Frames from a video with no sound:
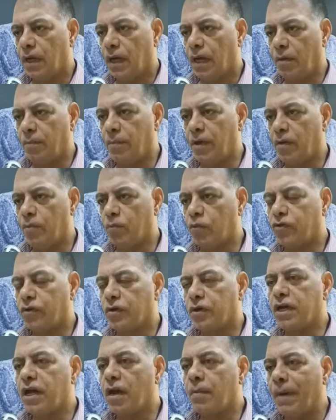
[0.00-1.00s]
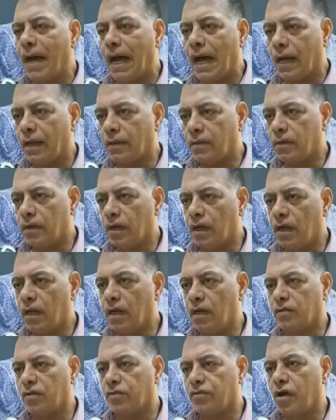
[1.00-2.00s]
المهنه الموسيقيه بعد
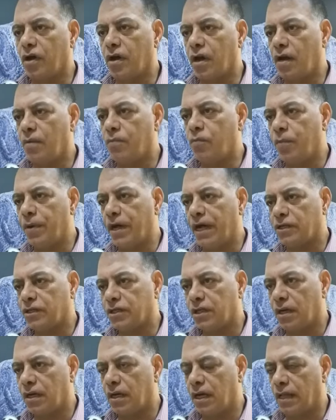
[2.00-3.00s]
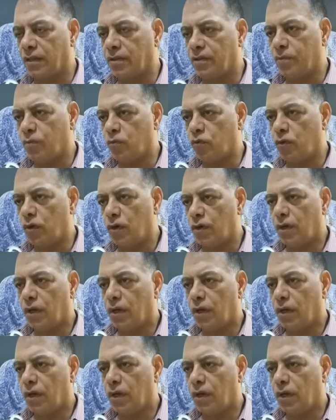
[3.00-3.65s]
الاعتذار المباشر اللي قدمه